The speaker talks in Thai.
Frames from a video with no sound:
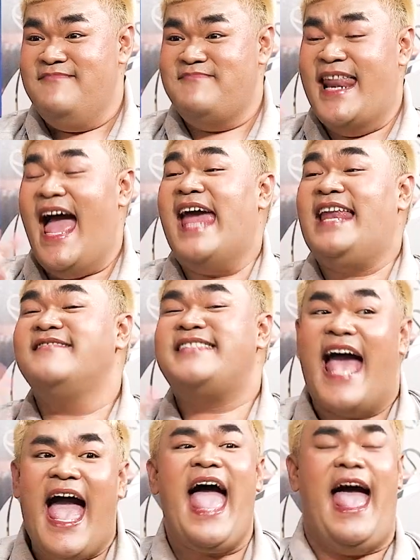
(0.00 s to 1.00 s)
มันหายแล้ว
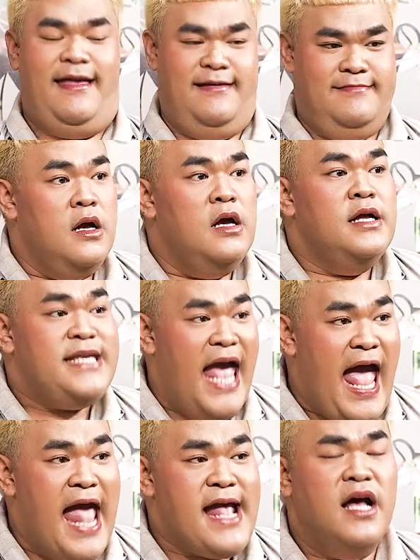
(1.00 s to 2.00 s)
จ้า
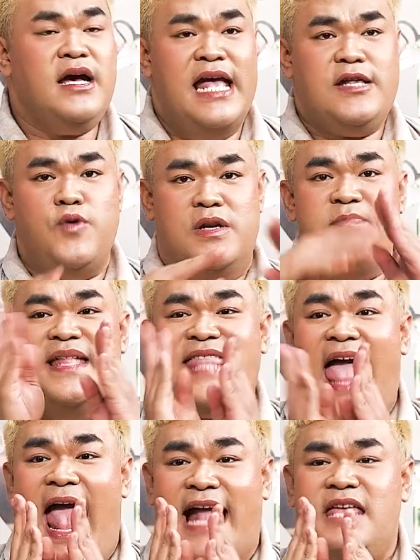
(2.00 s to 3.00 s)
ใช่ก็คือไอ้ส่วนที่มัน
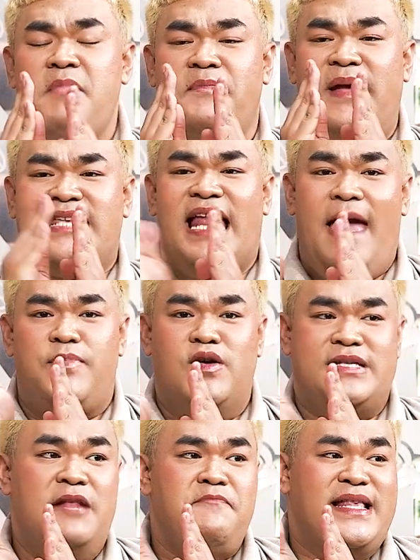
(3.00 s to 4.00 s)
แตกที่มันไปฉลับโด
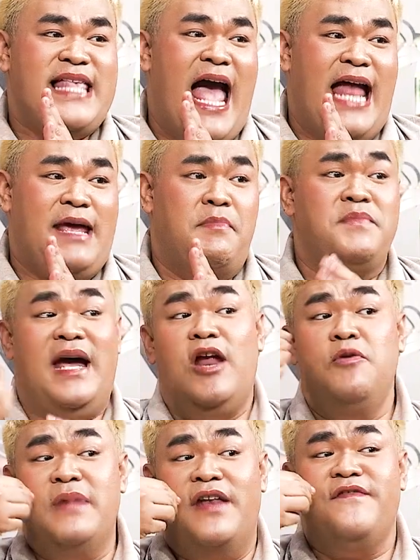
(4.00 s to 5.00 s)
นเส้นประสาทอ่ะมันเหมือนเรา
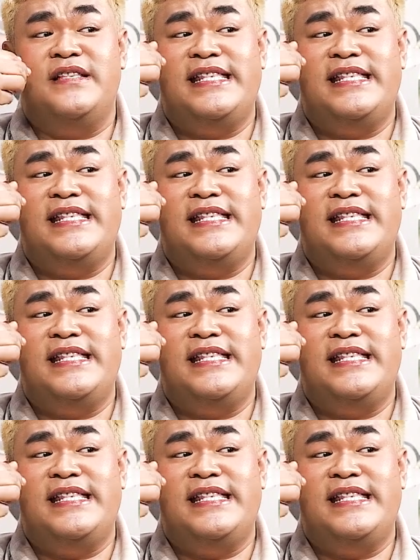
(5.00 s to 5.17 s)
เหมือน